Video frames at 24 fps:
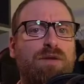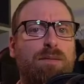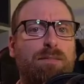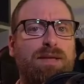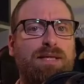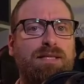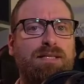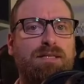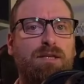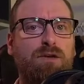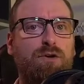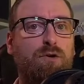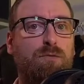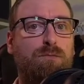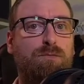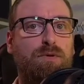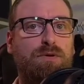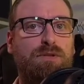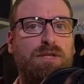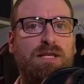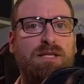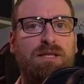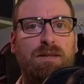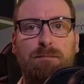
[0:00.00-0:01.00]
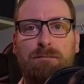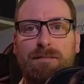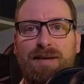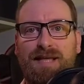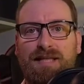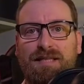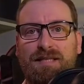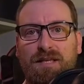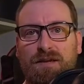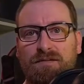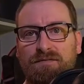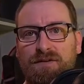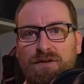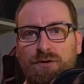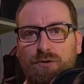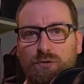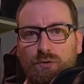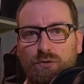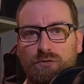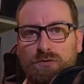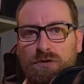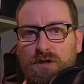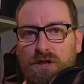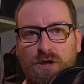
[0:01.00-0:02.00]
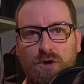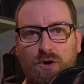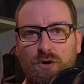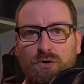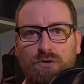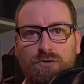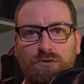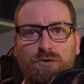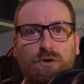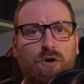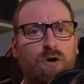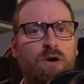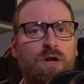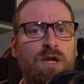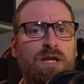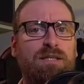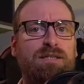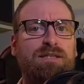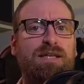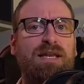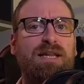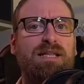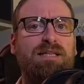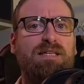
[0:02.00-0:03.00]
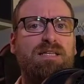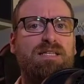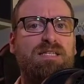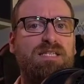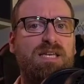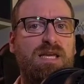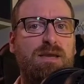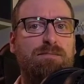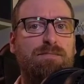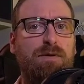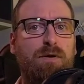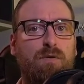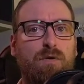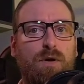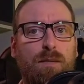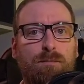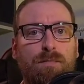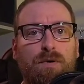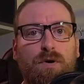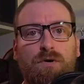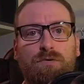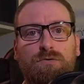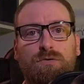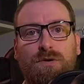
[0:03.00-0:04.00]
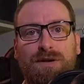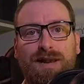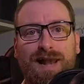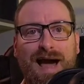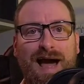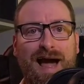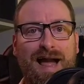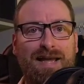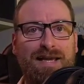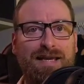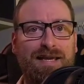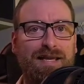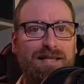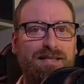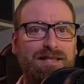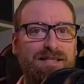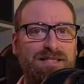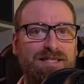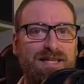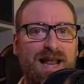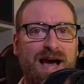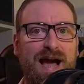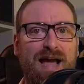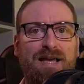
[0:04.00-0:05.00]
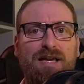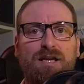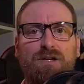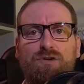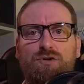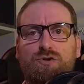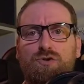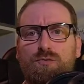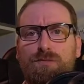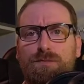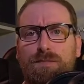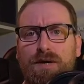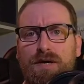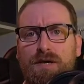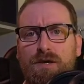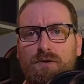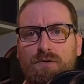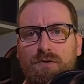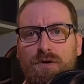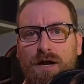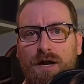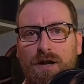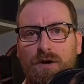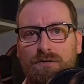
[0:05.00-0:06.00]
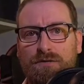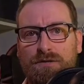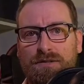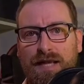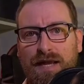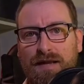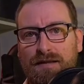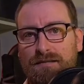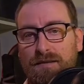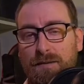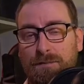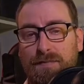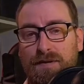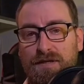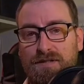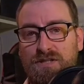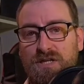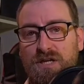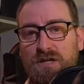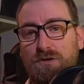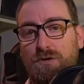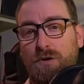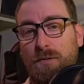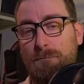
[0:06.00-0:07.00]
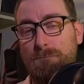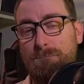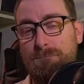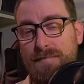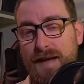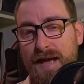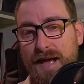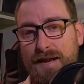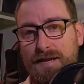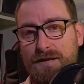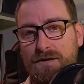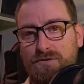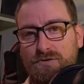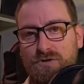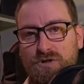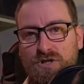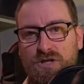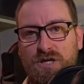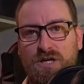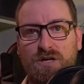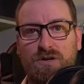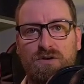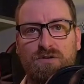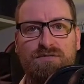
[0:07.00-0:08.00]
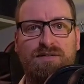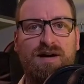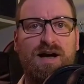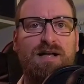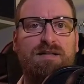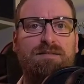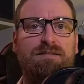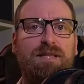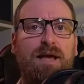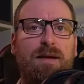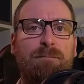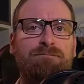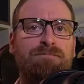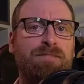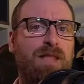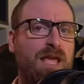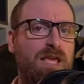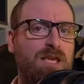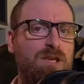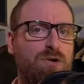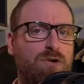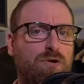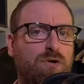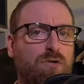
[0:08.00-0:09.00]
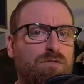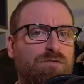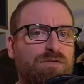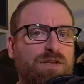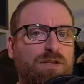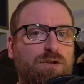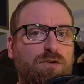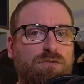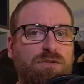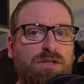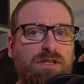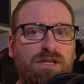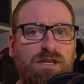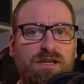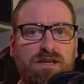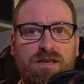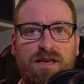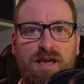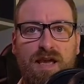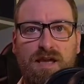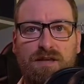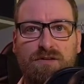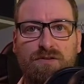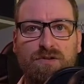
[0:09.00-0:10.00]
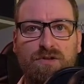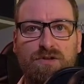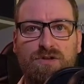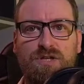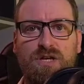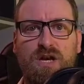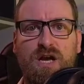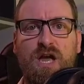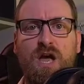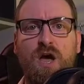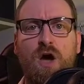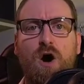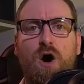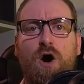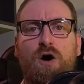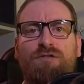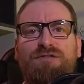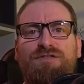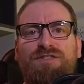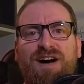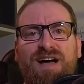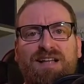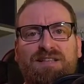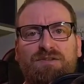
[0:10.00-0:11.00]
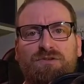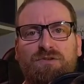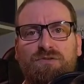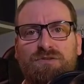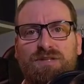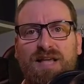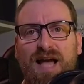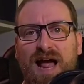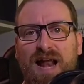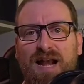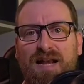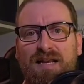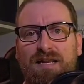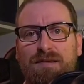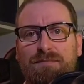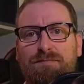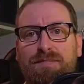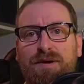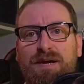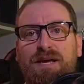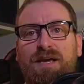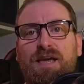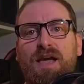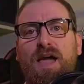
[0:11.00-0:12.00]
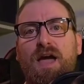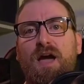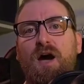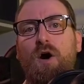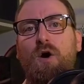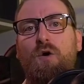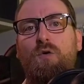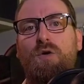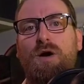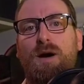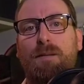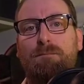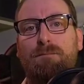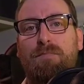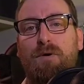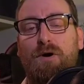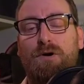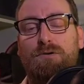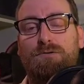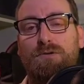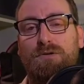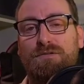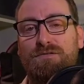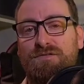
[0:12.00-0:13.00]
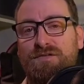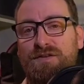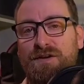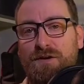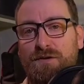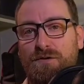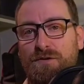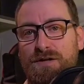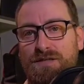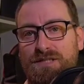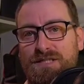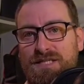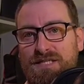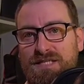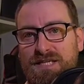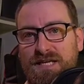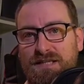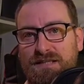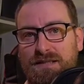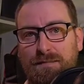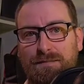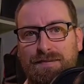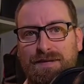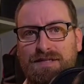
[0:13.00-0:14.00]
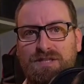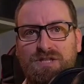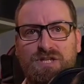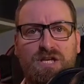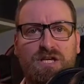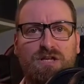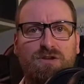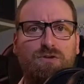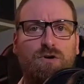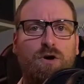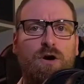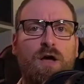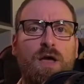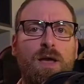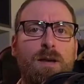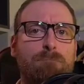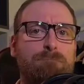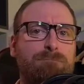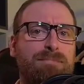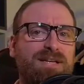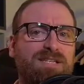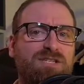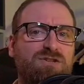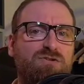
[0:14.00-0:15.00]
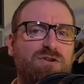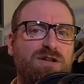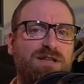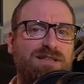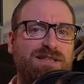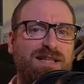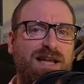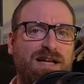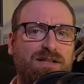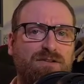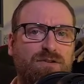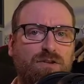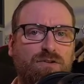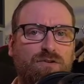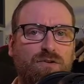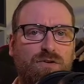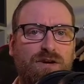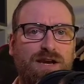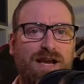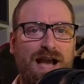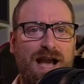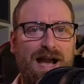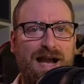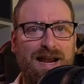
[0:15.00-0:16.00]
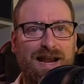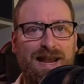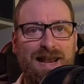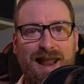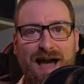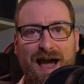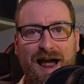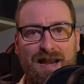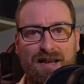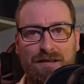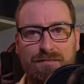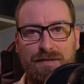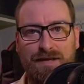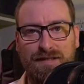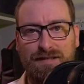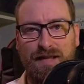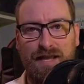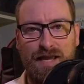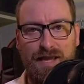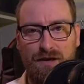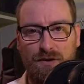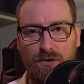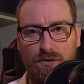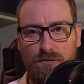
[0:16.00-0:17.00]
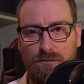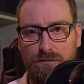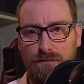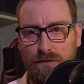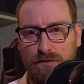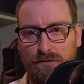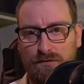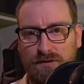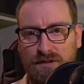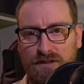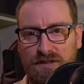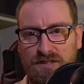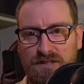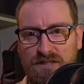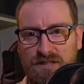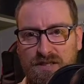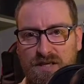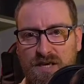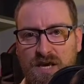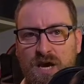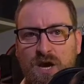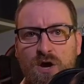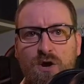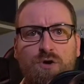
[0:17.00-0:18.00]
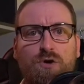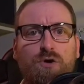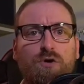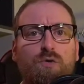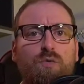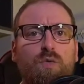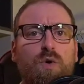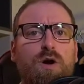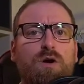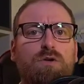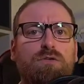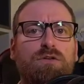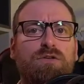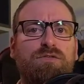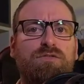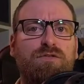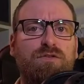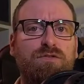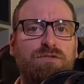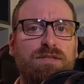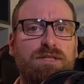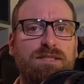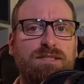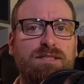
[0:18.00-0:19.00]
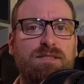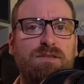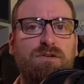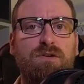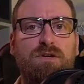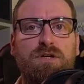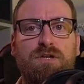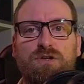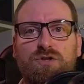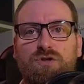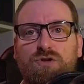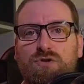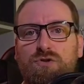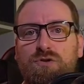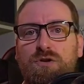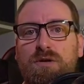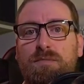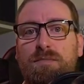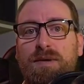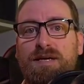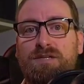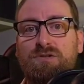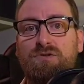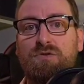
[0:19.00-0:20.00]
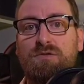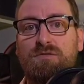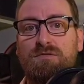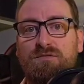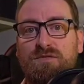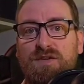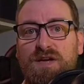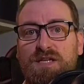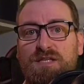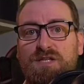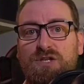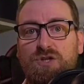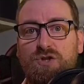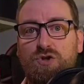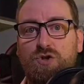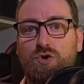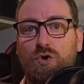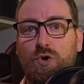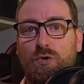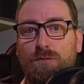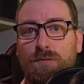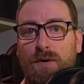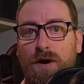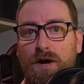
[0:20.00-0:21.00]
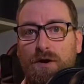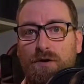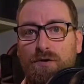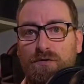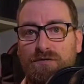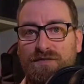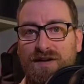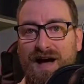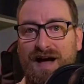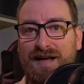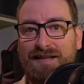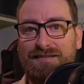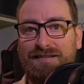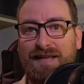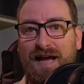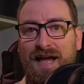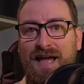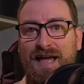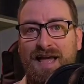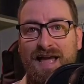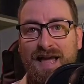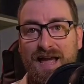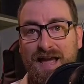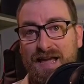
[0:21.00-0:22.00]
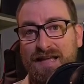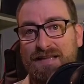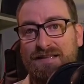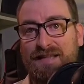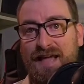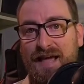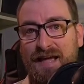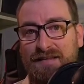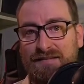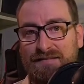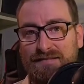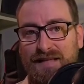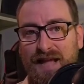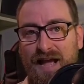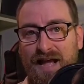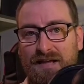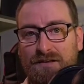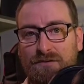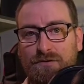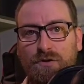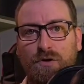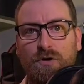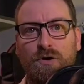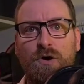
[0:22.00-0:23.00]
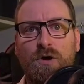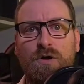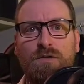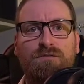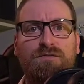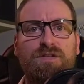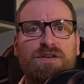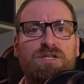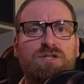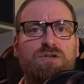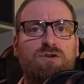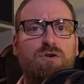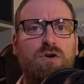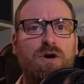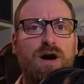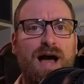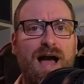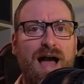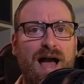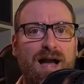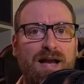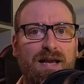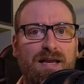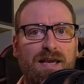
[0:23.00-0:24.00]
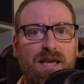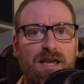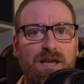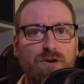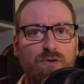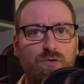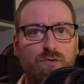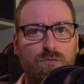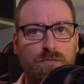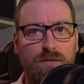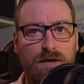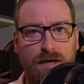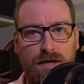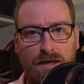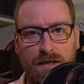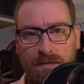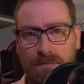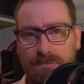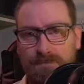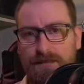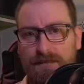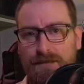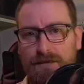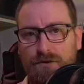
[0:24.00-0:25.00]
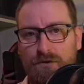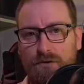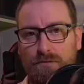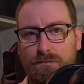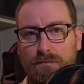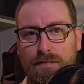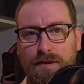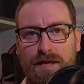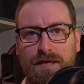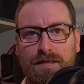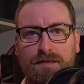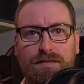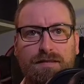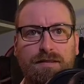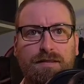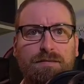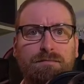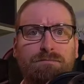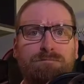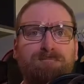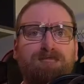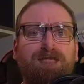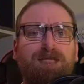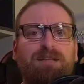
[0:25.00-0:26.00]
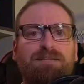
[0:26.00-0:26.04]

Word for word: Ovviamente non potete mettervi tutti contro, tenete sempre un rapporto like e dislike superiore all'80%, meglio se 90%. Io col video di Creators ho fatto danni perché ho un rapporto inferiore al 60%, ma sono andato a toccare l'anima dei complottisti. Con con quello di fondazione sono rimasto invece sopra il 90 ed è tanto visto anche i numeri dei commenti.